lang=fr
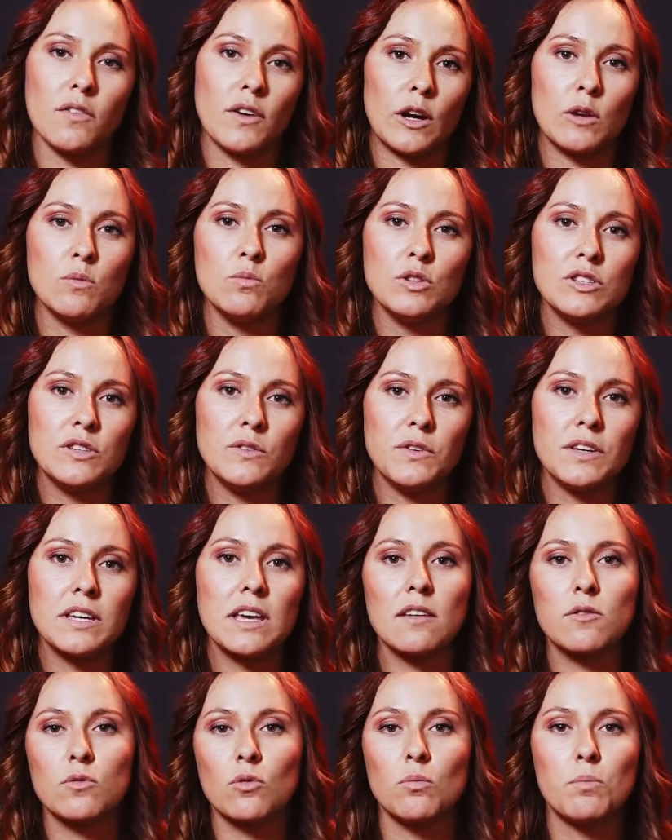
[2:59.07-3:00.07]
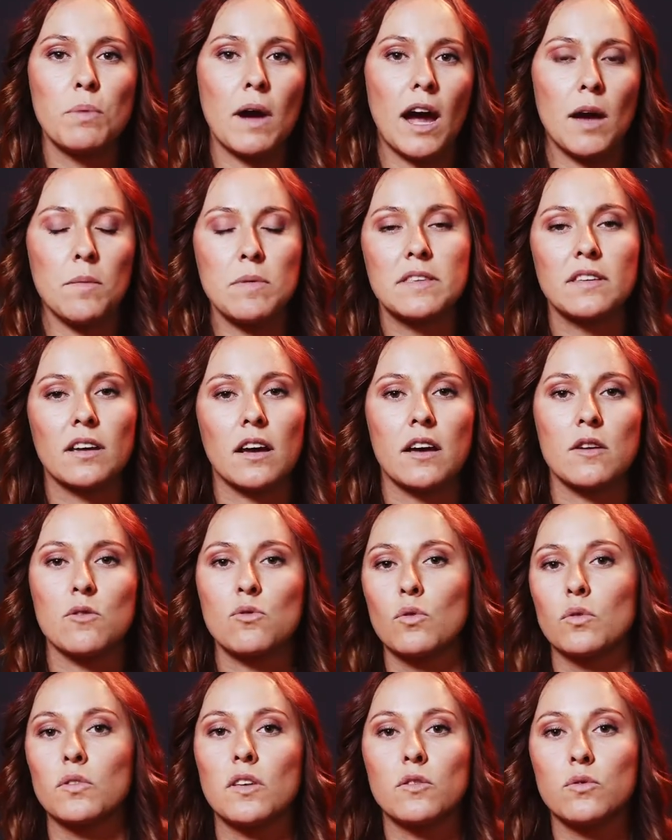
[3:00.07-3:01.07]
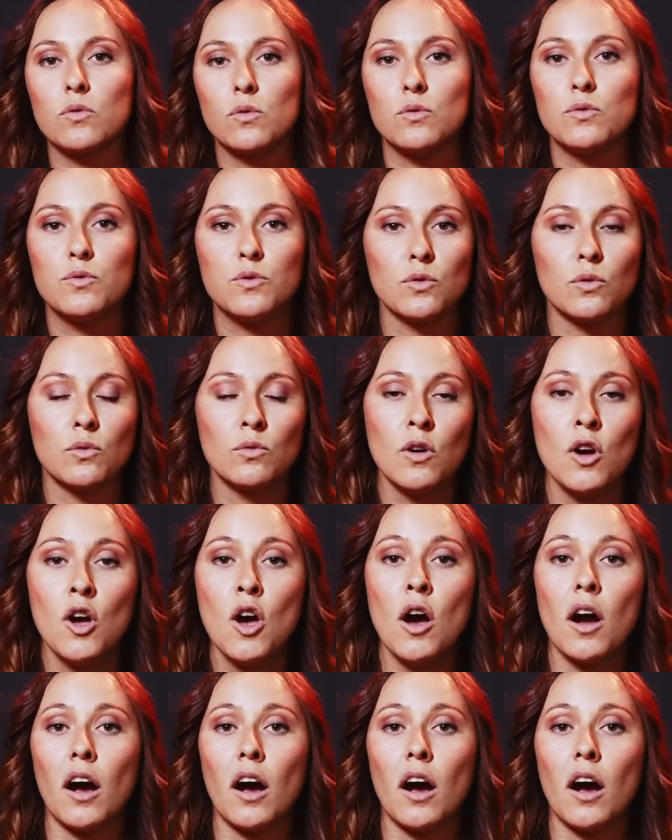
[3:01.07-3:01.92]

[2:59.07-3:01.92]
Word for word: faire une modification de paramétrage sur sa solution,